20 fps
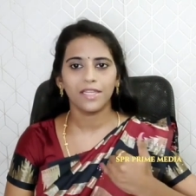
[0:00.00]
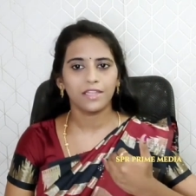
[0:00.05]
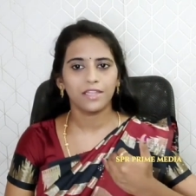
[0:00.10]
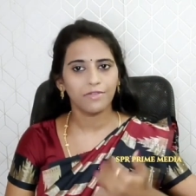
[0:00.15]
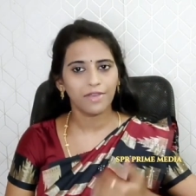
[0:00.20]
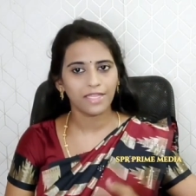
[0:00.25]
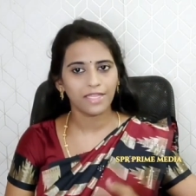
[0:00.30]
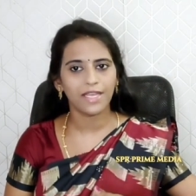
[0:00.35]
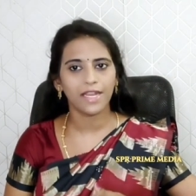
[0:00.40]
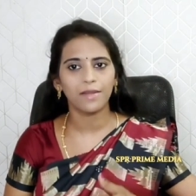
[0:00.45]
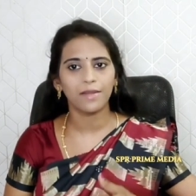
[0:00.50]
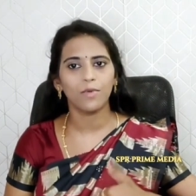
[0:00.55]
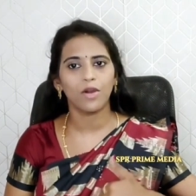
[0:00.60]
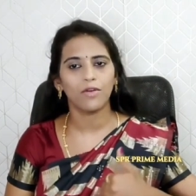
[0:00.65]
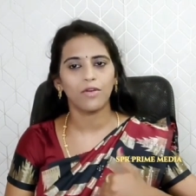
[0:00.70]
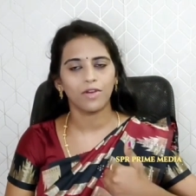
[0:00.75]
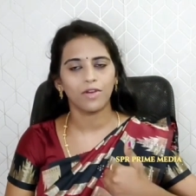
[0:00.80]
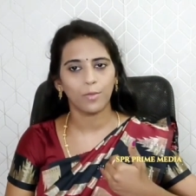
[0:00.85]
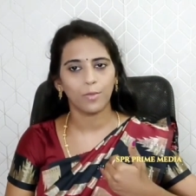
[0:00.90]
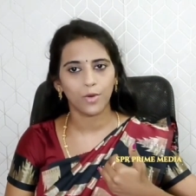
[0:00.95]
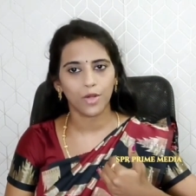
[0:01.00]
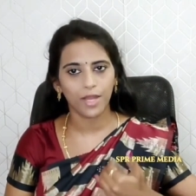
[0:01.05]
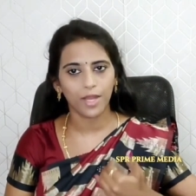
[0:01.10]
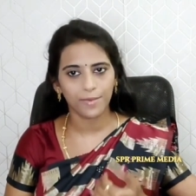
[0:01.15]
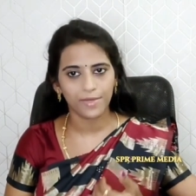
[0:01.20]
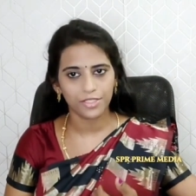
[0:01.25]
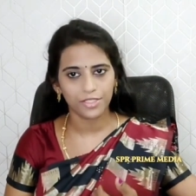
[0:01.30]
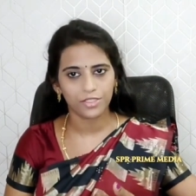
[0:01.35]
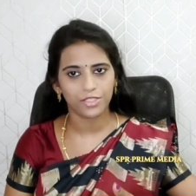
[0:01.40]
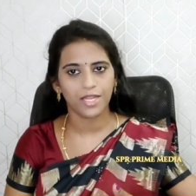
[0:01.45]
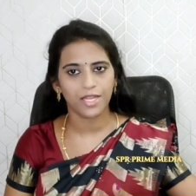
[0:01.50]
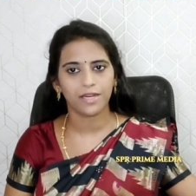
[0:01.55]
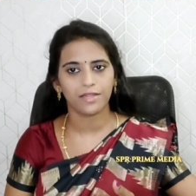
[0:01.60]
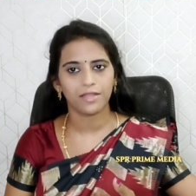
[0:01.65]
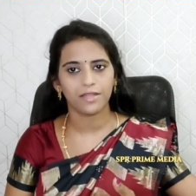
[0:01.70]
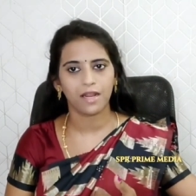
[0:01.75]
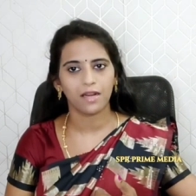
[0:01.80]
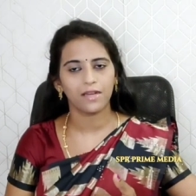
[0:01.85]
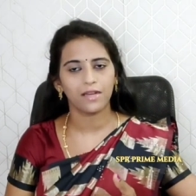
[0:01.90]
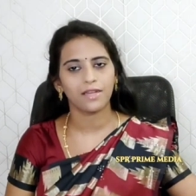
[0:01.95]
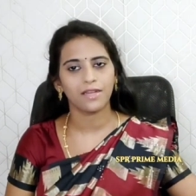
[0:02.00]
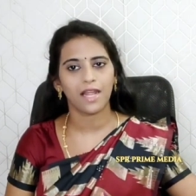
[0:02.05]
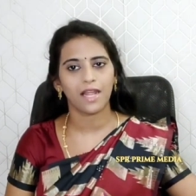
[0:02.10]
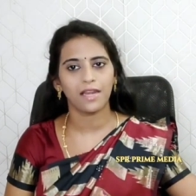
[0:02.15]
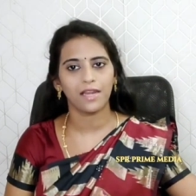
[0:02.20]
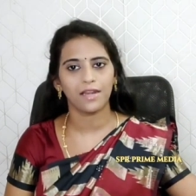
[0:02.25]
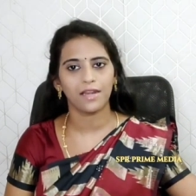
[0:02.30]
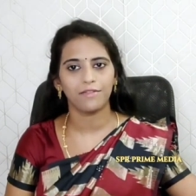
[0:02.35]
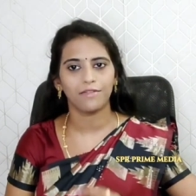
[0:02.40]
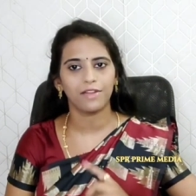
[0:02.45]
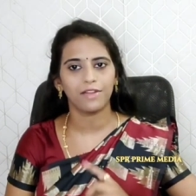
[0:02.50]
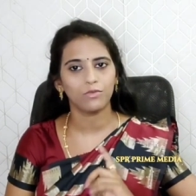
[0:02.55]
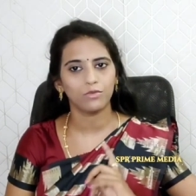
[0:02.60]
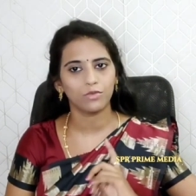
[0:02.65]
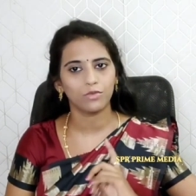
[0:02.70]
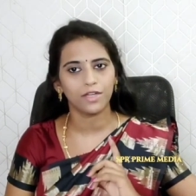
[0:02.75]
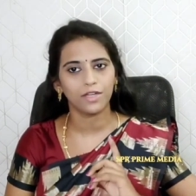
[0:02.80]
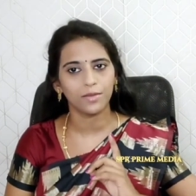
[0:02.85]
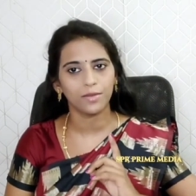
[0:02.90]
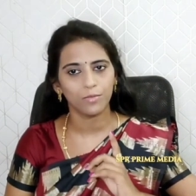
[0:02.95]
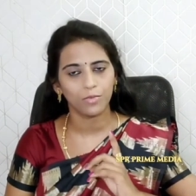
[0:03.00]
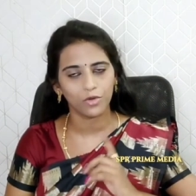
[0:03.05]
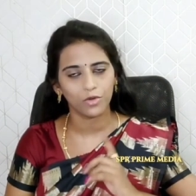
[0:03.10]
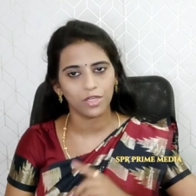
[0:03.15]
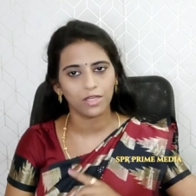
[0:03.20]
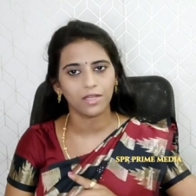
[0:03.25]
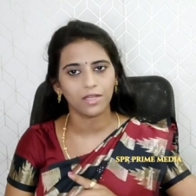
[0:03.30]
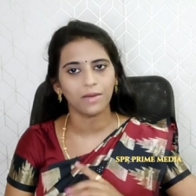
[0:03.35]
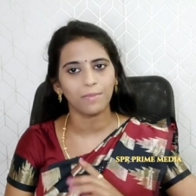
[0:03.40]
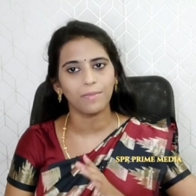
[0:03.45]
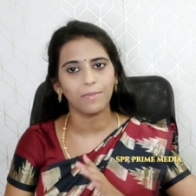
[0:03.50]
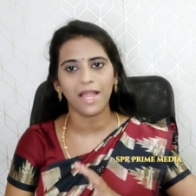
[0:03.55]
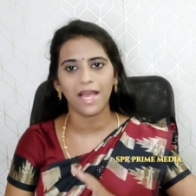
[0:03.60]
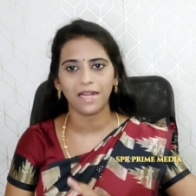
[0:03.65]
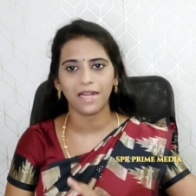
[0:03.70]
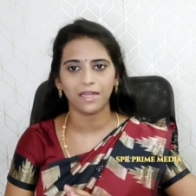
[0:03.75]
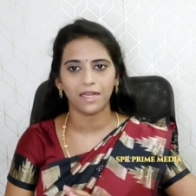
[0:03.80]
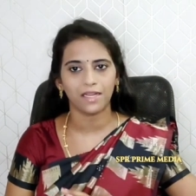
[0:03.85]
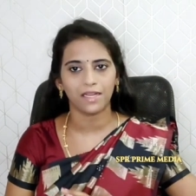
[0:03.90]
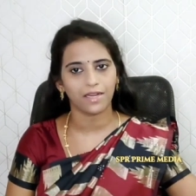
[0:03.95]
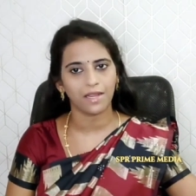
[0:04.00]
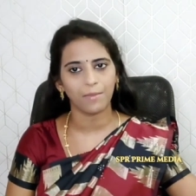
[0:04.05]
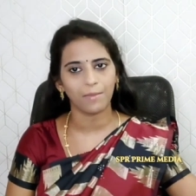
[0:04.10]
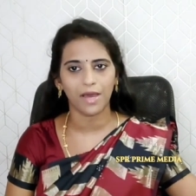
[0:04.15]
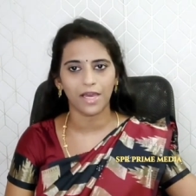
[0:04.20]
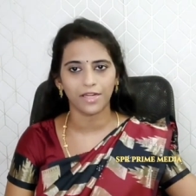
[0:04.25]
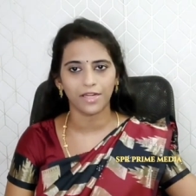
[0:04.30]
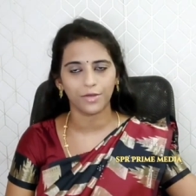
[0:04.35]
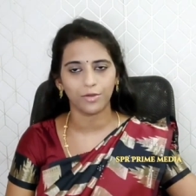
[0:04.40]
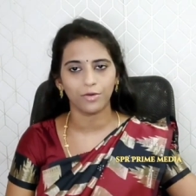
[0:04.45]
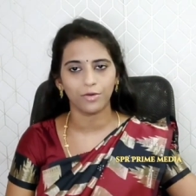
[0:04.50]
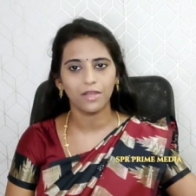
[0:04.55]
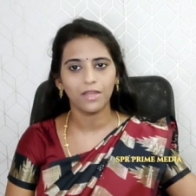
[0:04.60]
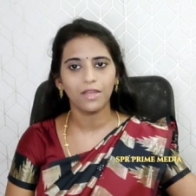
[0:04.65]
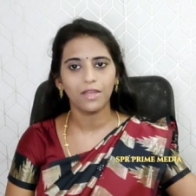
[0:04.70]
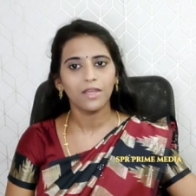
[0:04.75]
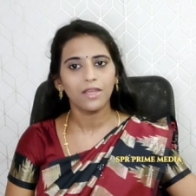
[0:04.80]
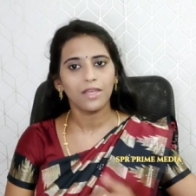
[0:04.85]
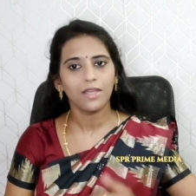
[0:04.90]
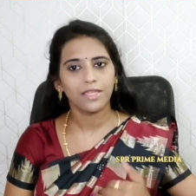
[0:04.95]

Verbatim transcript: இதுவே தினமும் அவங்க புகைப்பிடிச்சிட்டே இருந்தாங்கன்னா நாளடைவுல உதடு முழுக்க பிளாக் கலரா மாறிடும்